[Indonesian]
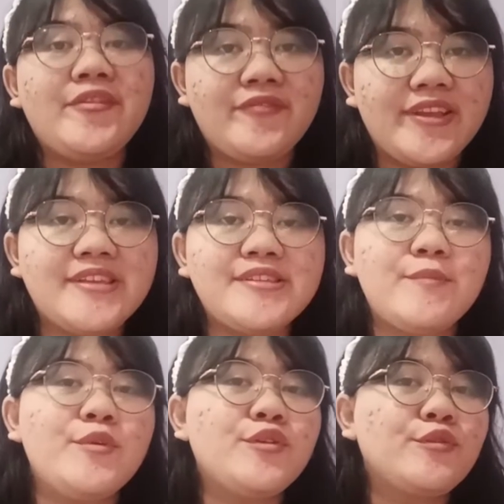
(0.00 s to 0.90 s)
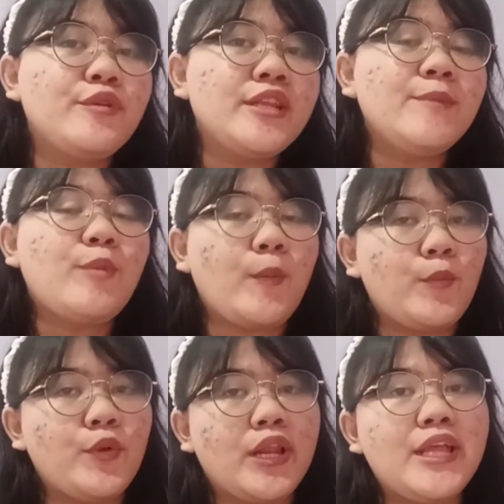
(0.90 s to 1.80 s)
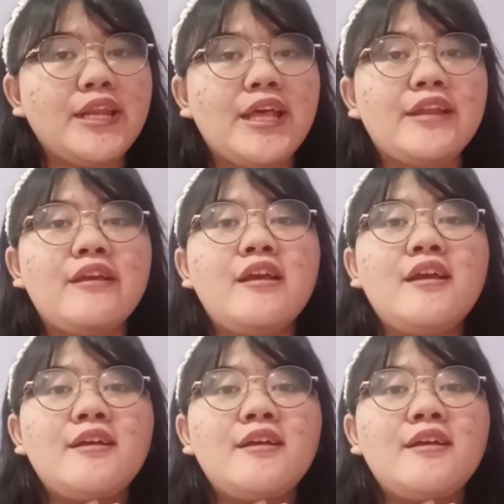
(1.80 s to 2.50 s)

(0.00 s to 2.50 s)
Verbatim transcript: Netflix yang menurut gue ini populer dan